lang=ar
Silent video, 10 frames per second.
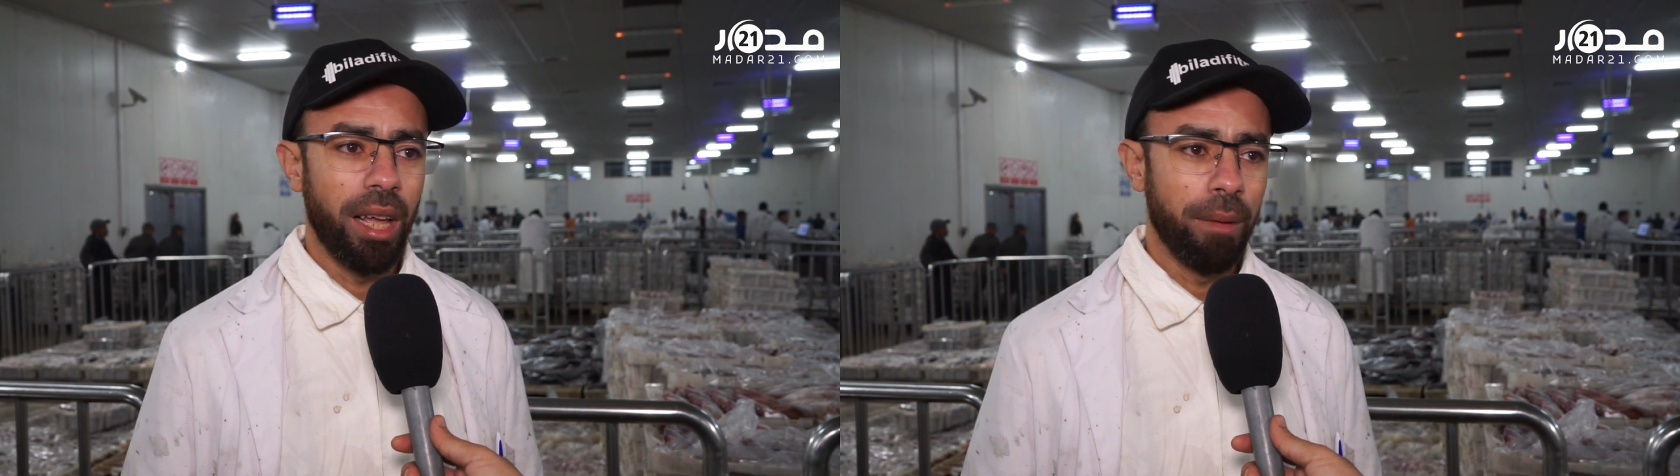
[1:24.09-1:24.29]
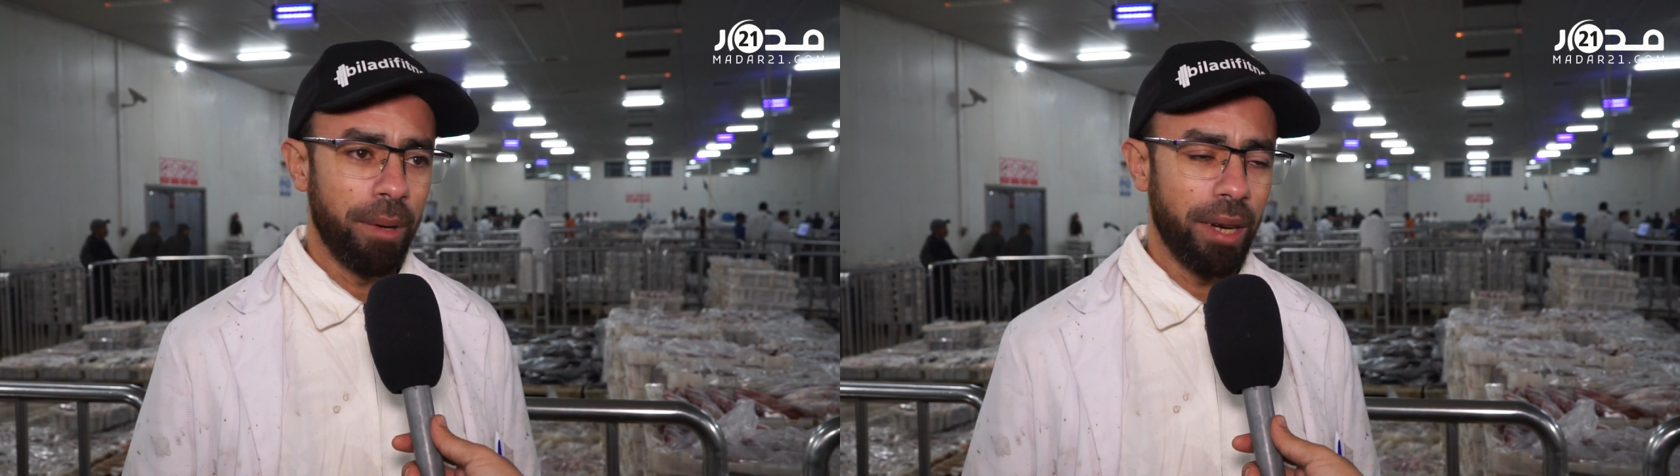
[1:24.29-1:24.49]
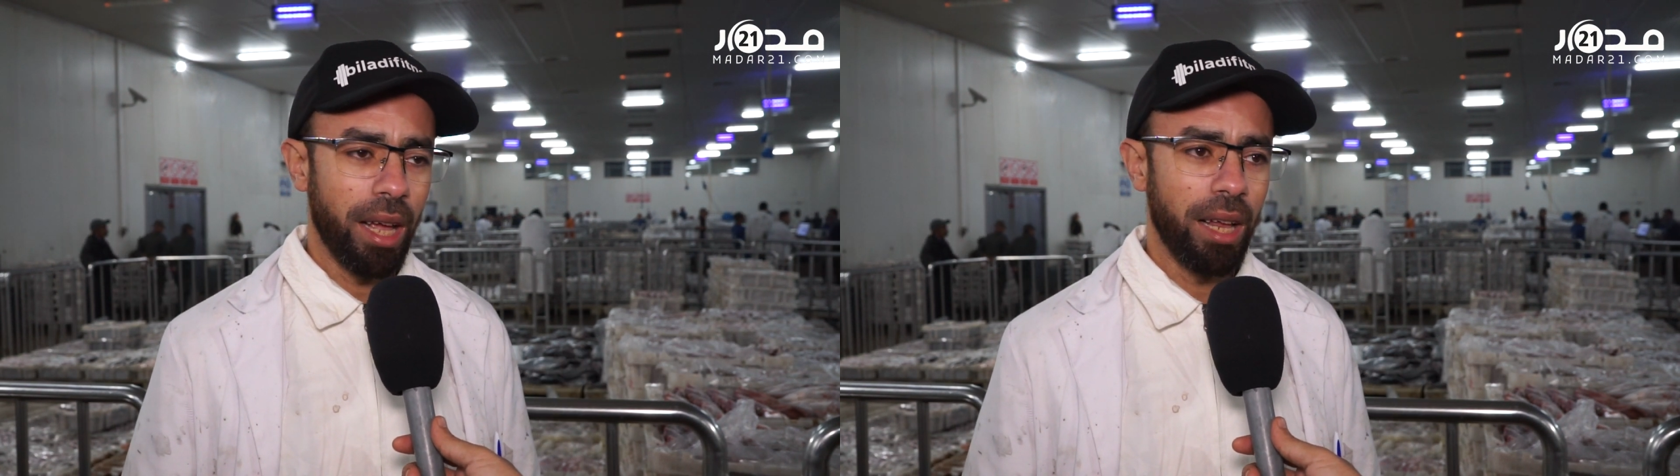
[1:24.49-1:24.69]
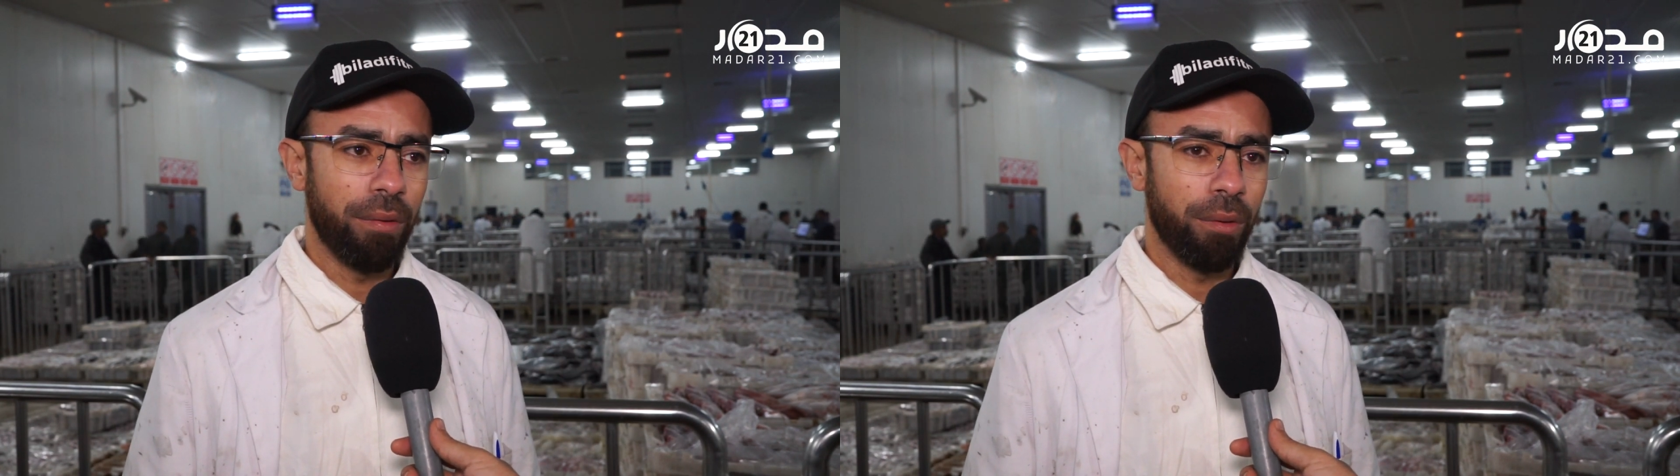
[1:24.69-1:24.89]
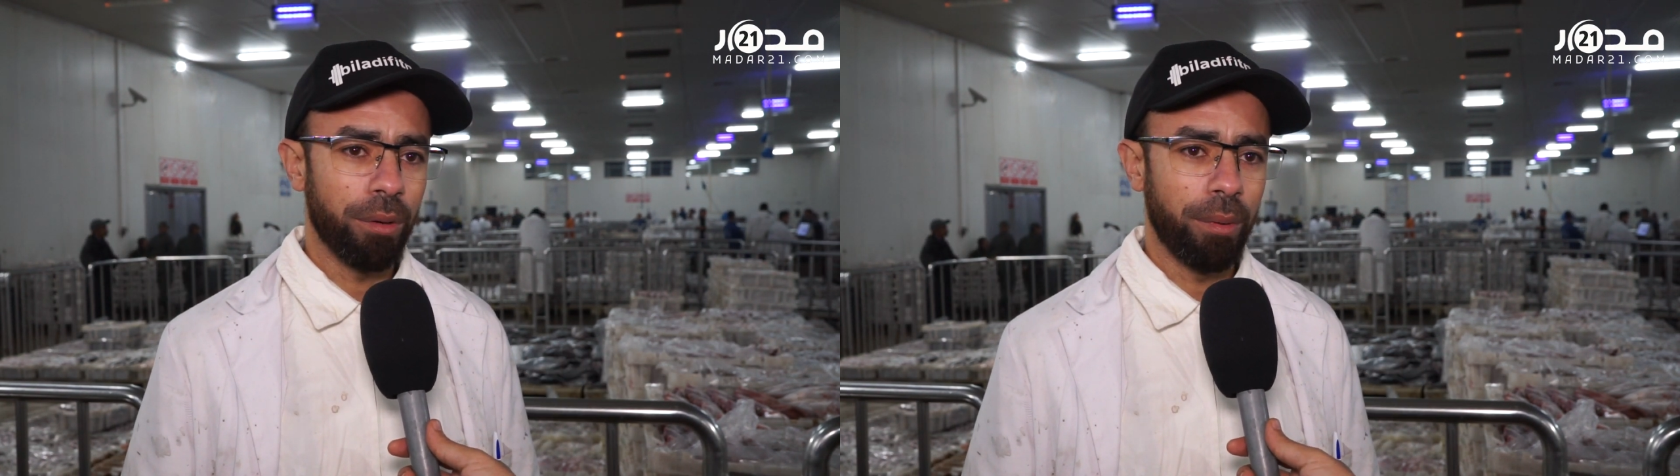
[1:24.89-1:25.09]
من
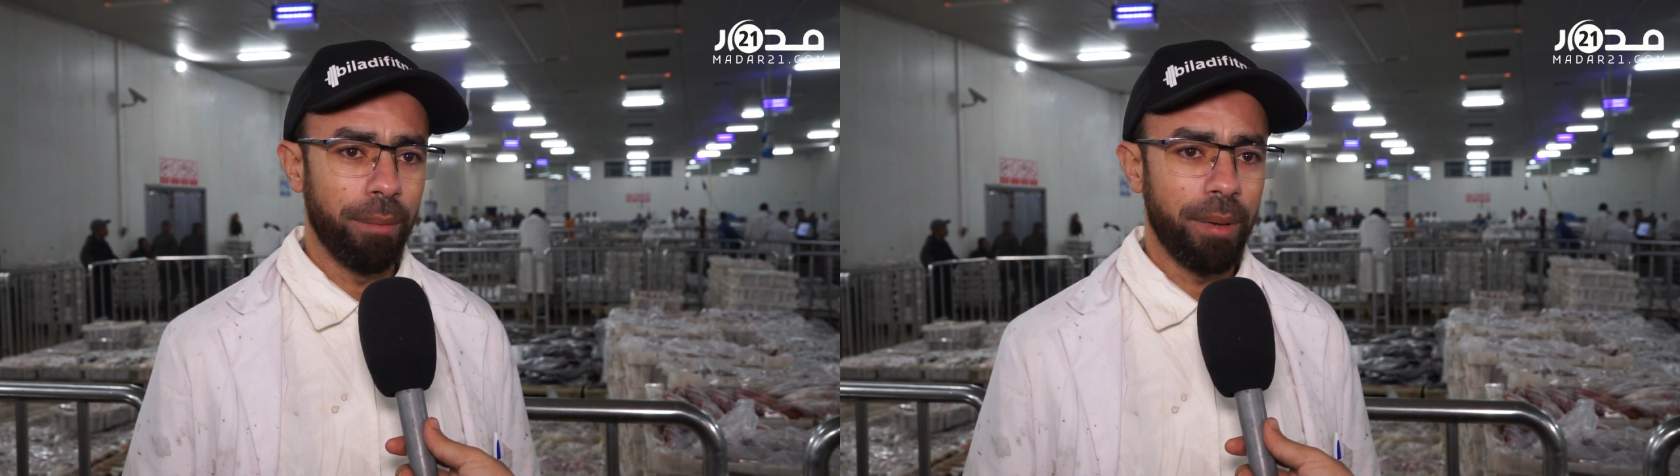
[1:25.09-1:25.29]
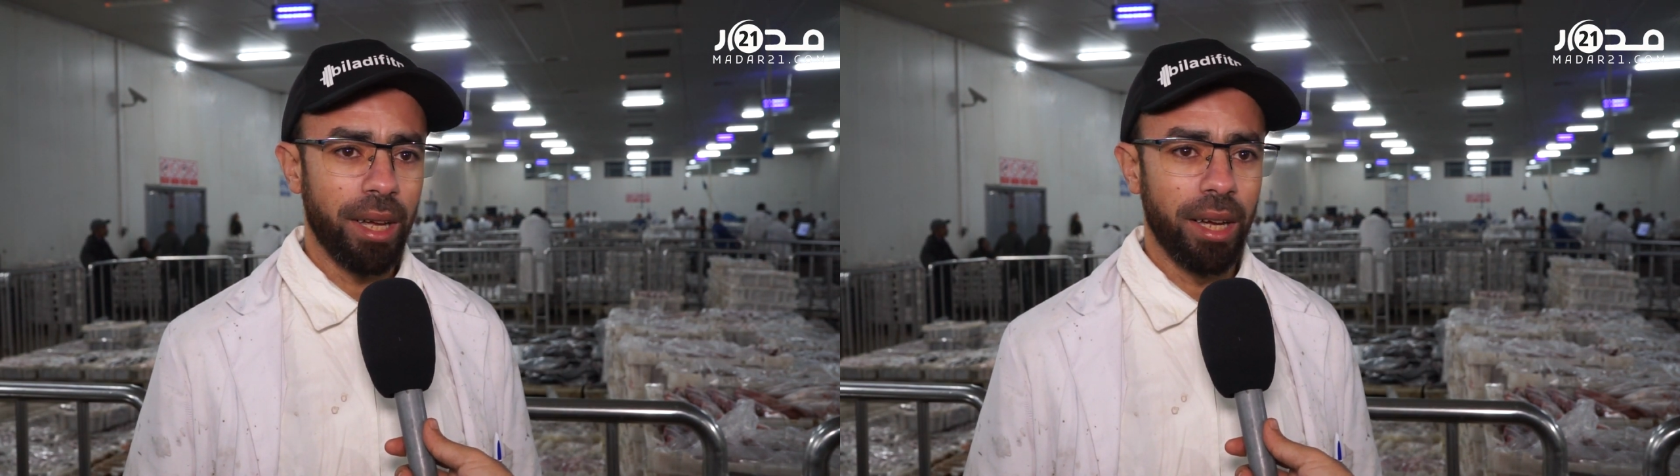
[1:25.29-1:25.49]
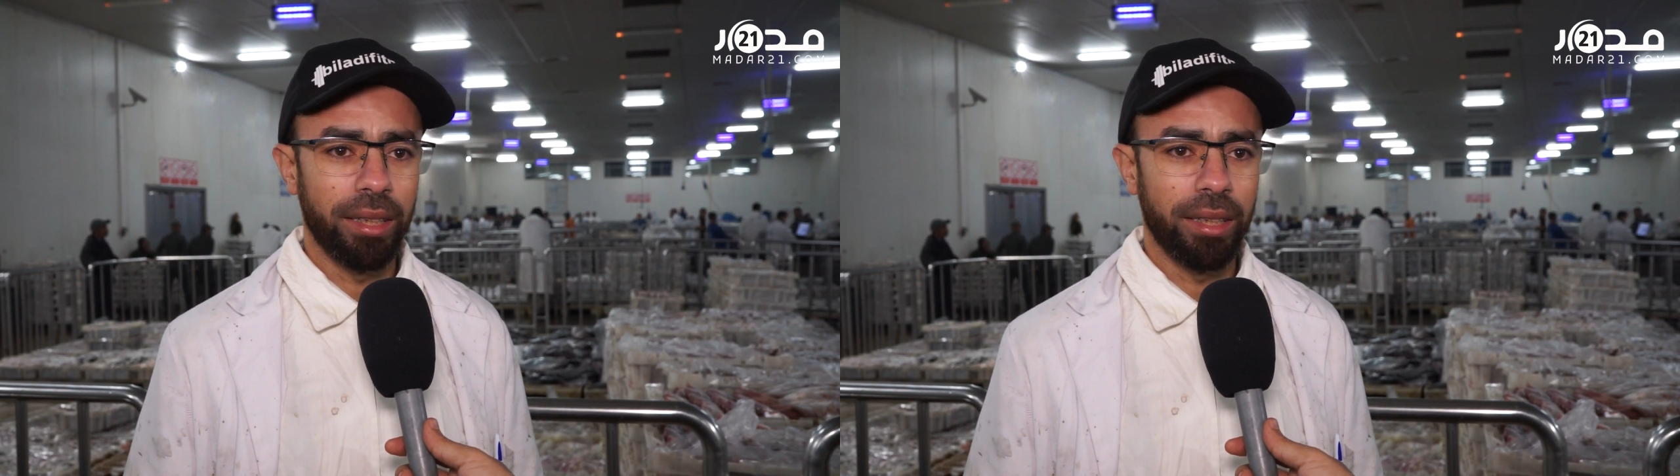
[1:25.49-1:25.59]
1400